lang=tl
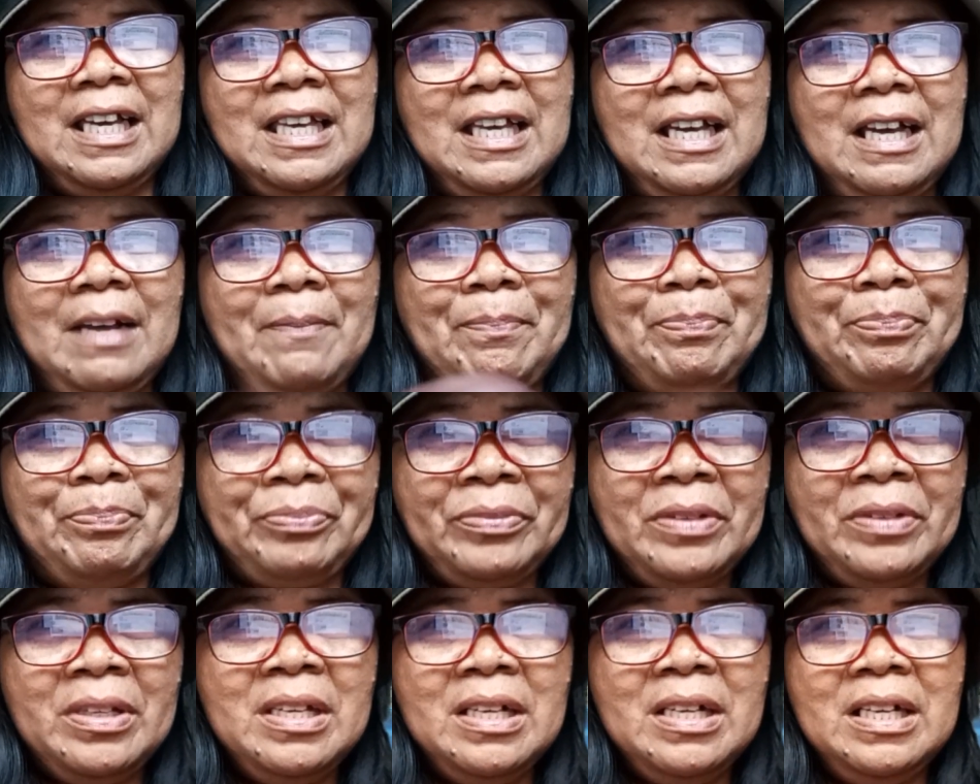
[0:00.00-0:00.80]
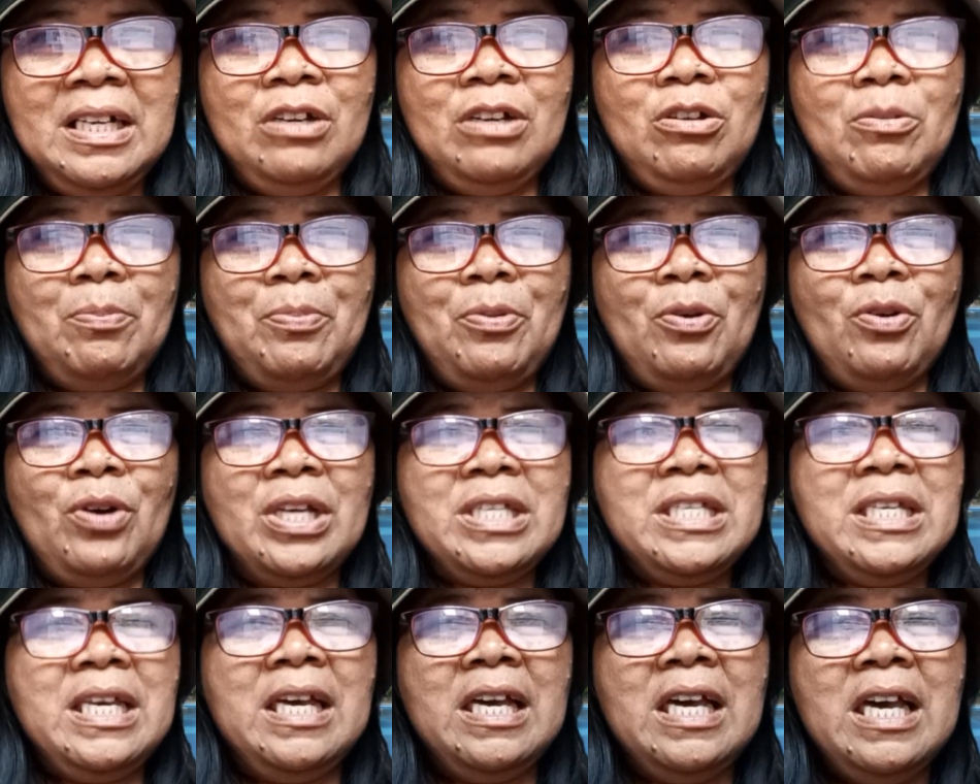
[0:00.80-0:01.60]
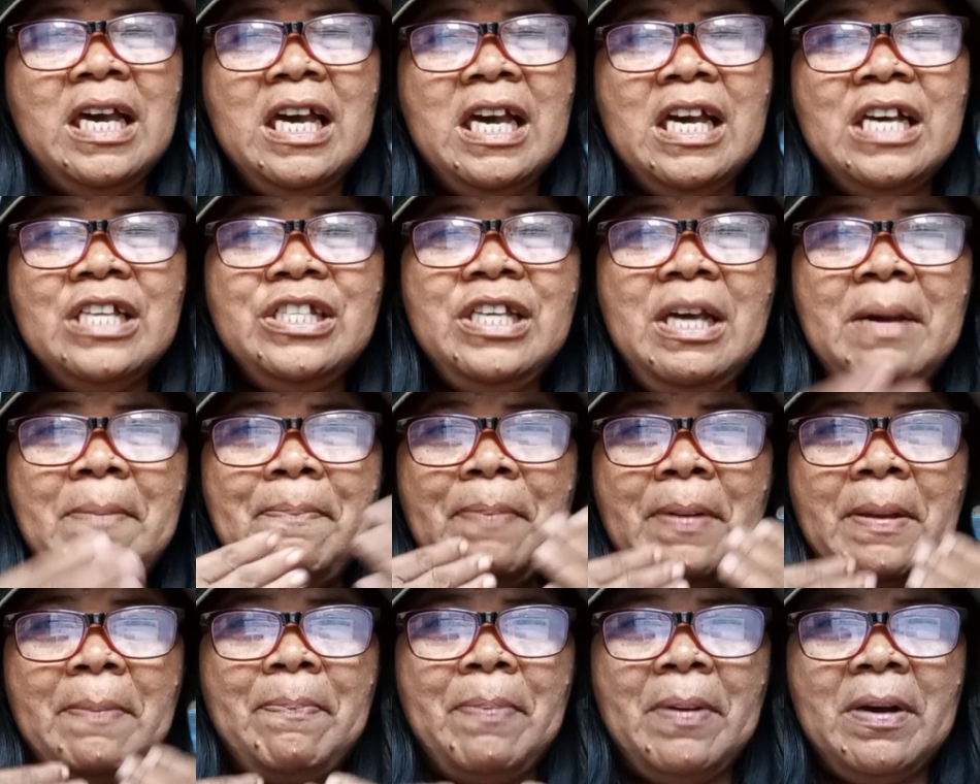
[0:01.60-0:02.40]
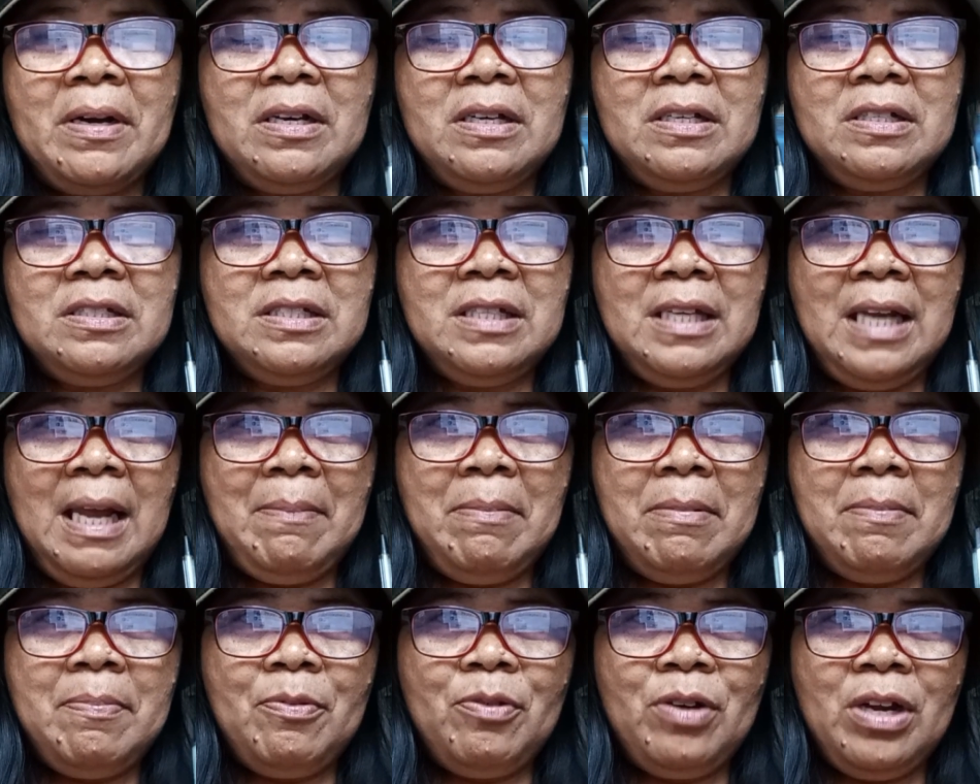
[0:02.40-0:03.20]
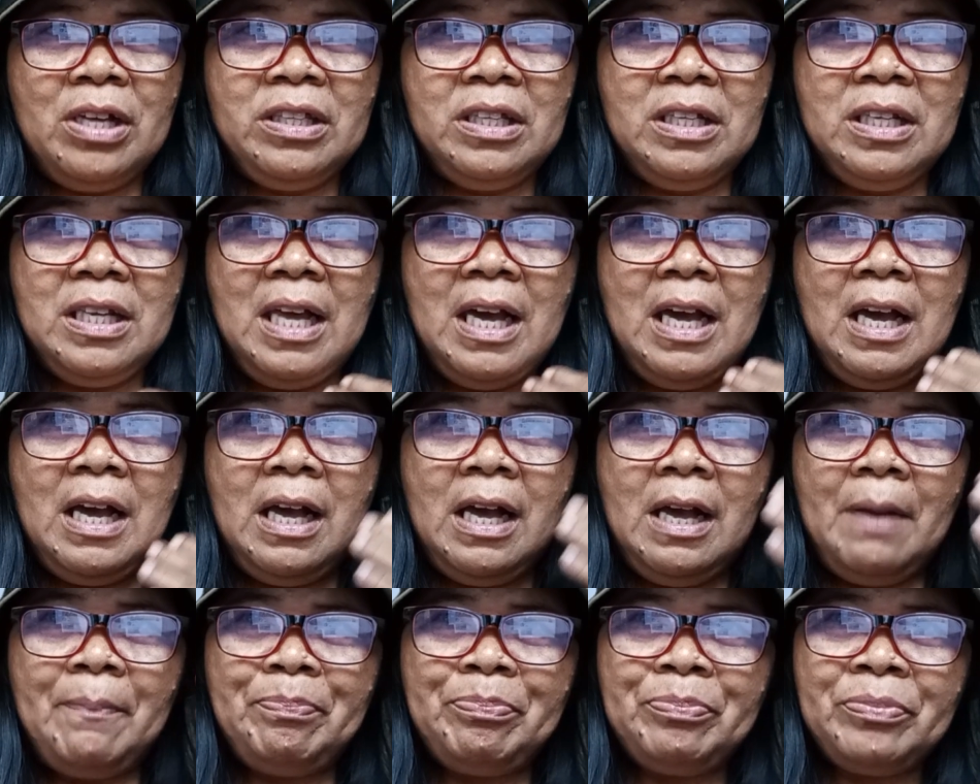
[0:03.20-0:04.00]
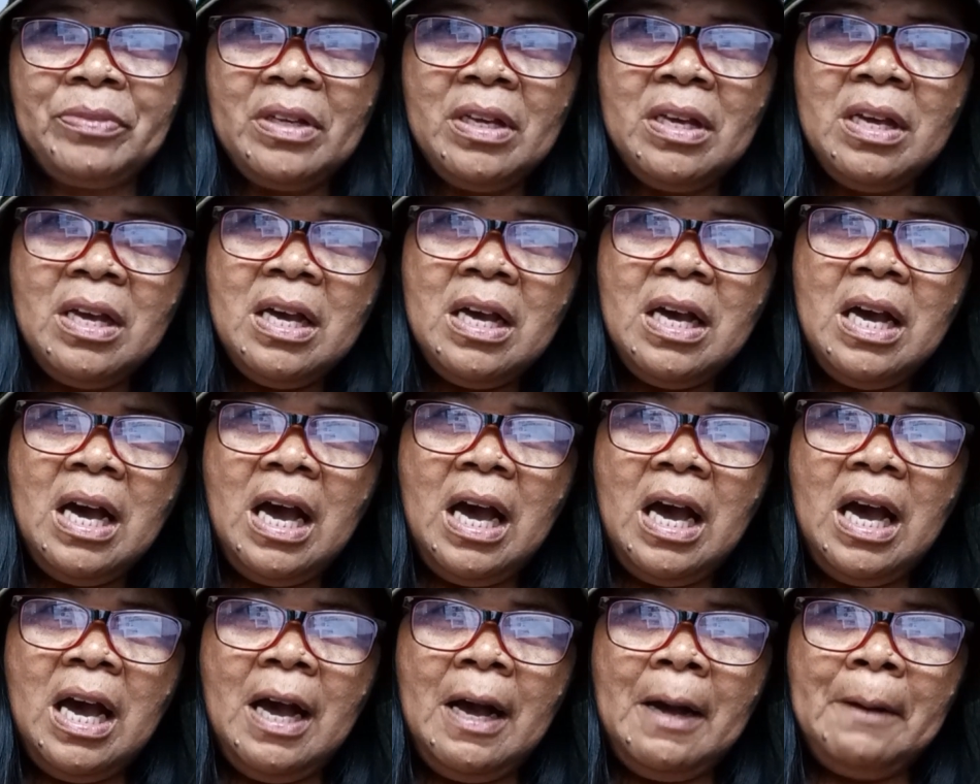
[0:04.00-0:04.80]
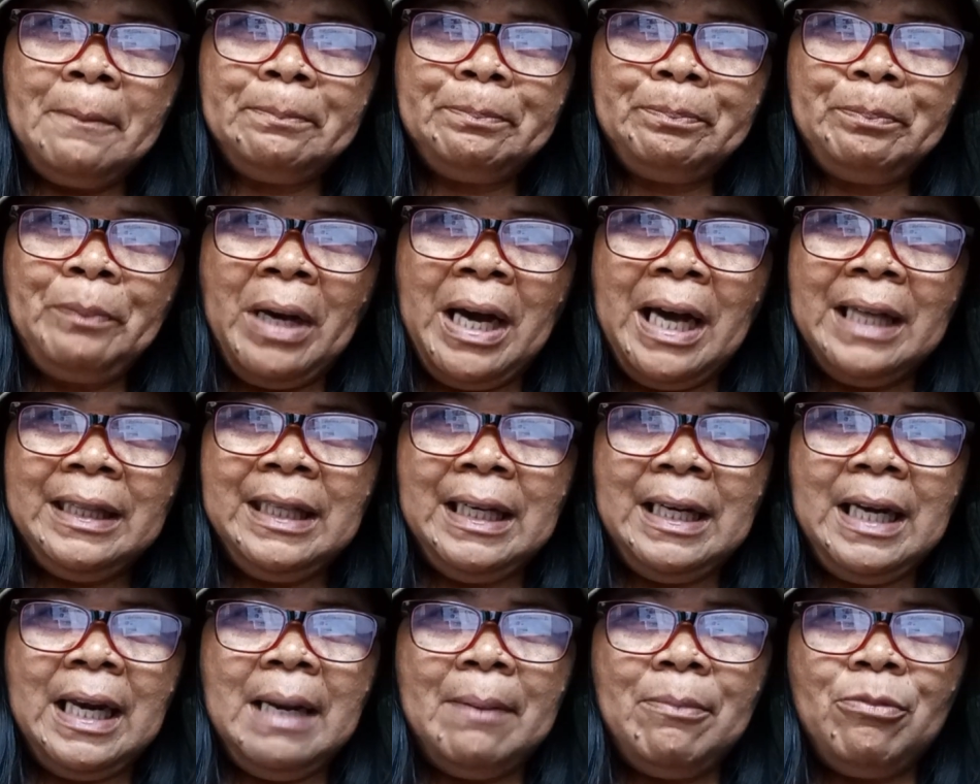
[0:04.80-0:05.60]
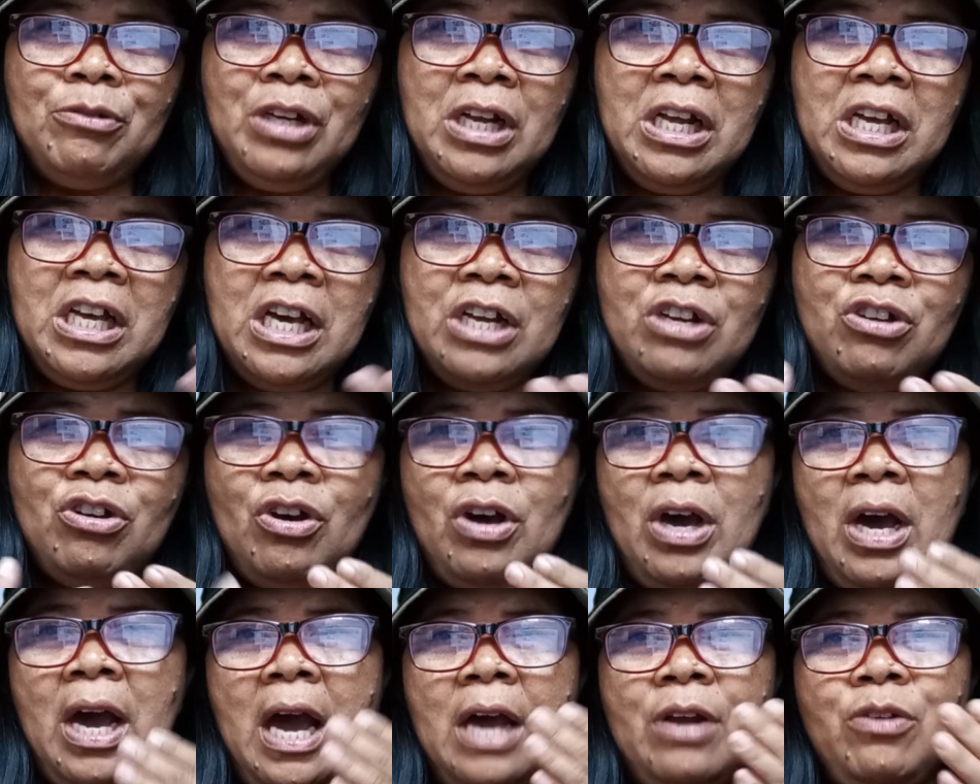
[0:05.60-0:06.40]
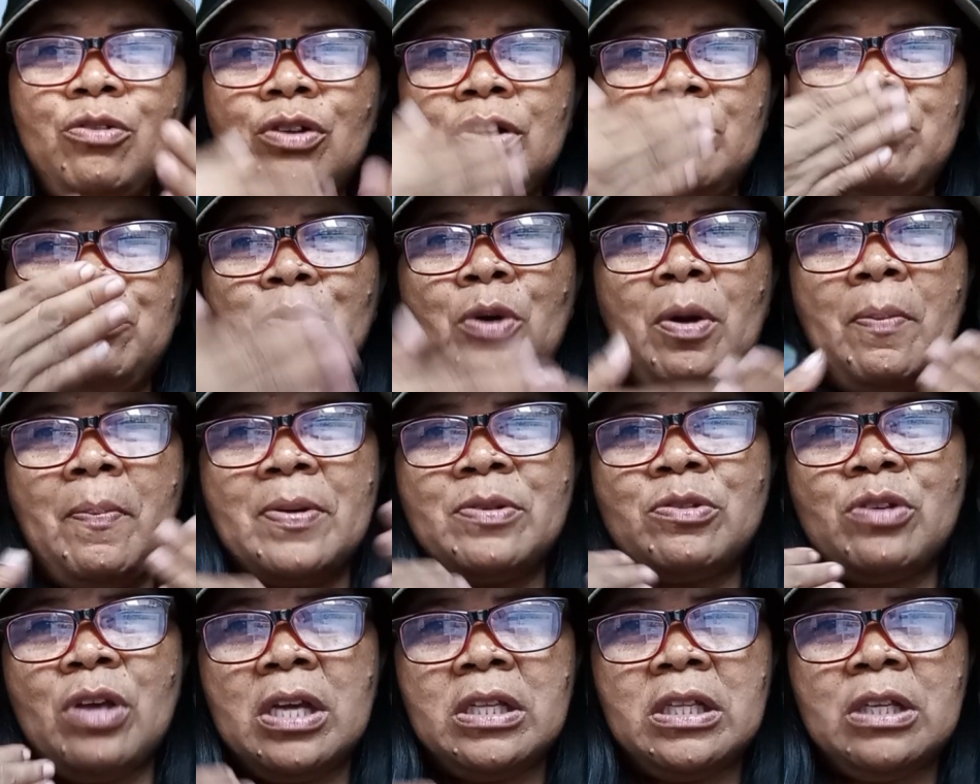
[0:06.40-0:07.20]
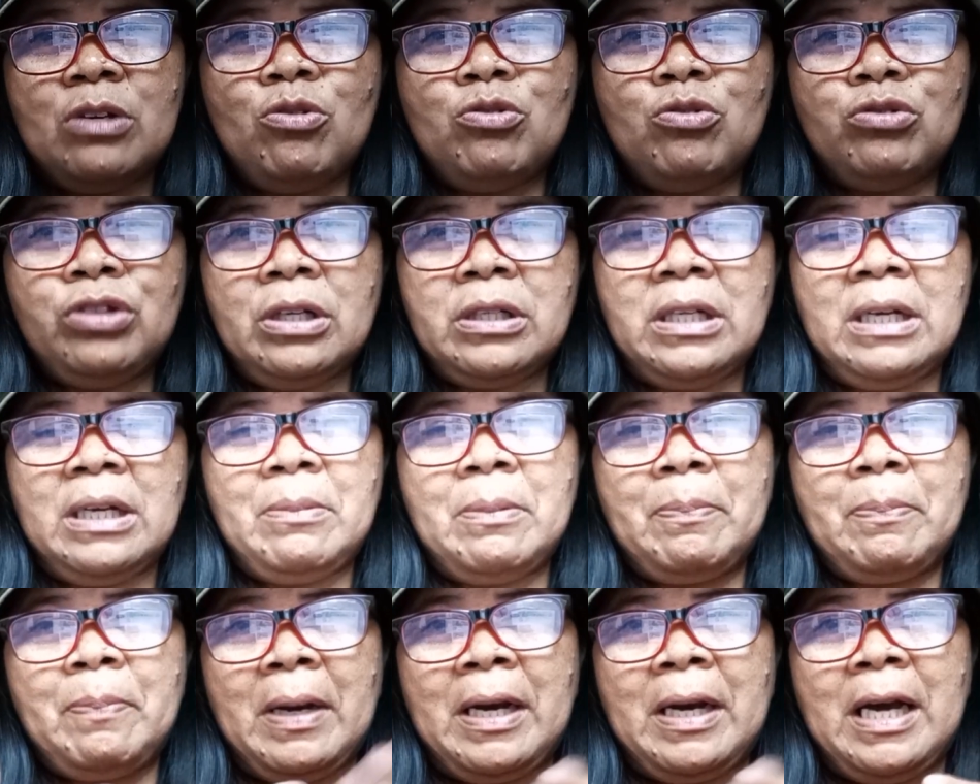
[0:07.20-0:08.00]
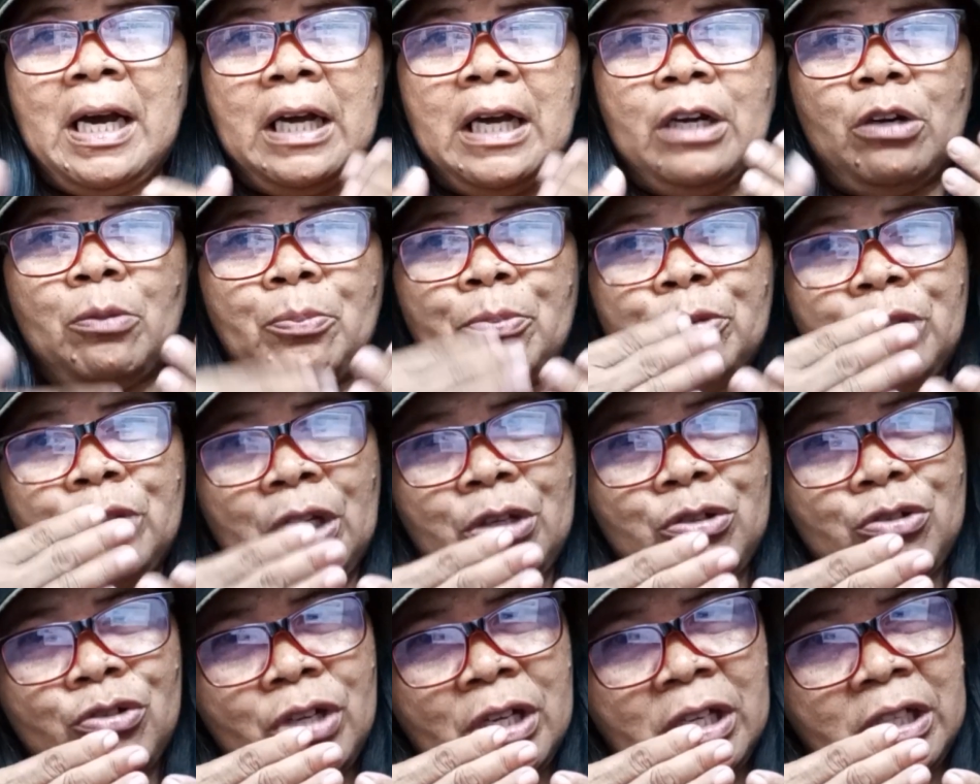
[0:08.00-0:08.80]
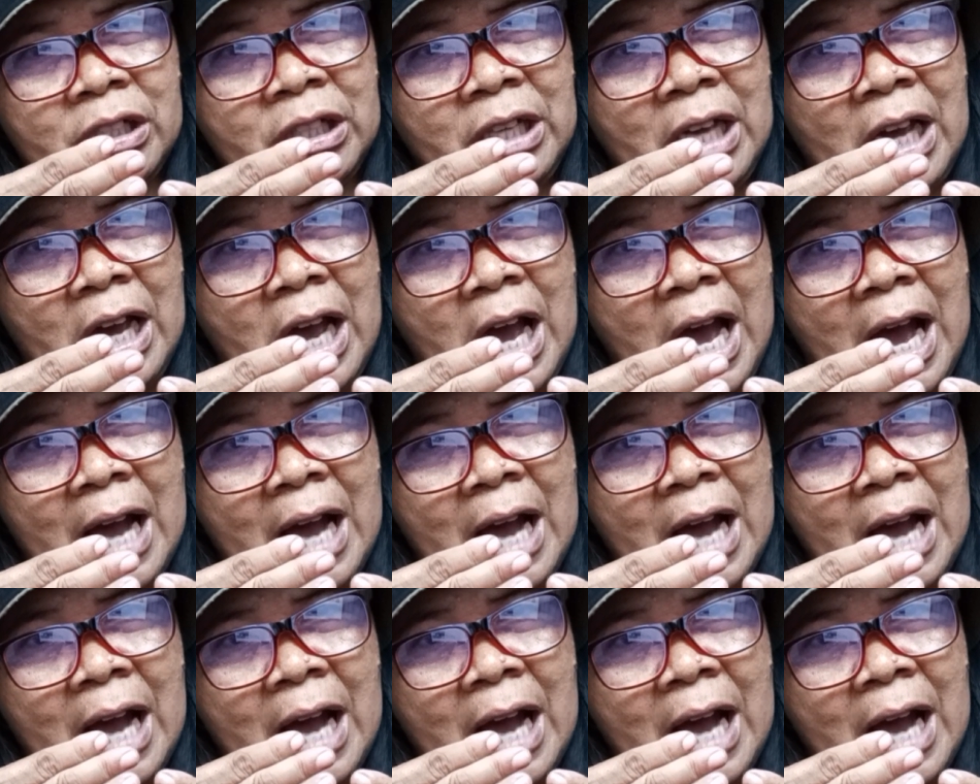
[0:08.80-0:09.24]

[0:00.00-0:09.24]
Ayan. Ganun po. Kasi, syempre, pag sinabi po natin na um, makating alam mo ano, ano po pa sa ating utak, nagpagkakaroon po tayo doon ng re,